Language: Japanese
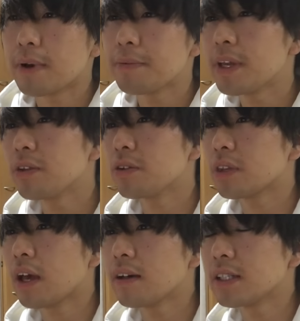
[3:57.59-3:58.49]
まあ、フィールドによっ
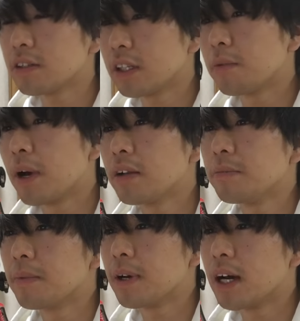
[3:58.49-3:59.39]
て合わせるっていうのもあ
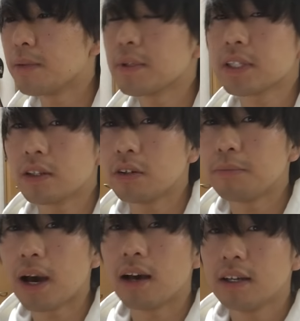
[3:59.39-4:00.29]
るありますけど、
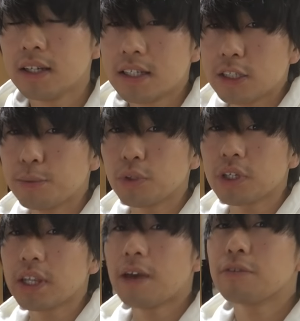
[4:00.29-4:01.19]
まあ、自分の
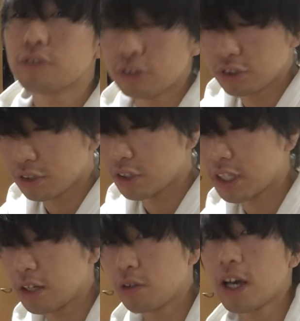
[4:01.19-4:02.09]
着たい服
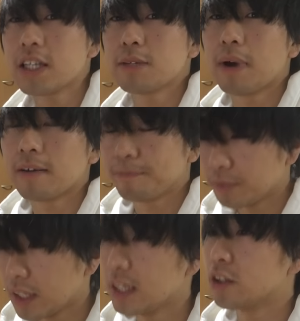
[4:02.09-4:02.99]
着るのが一番
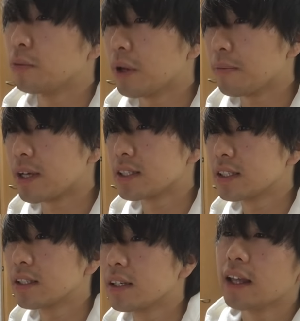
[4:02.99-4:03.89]
いいと思います。
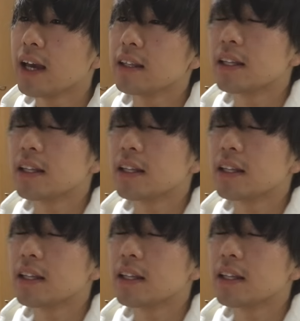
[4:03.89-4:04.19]
はい。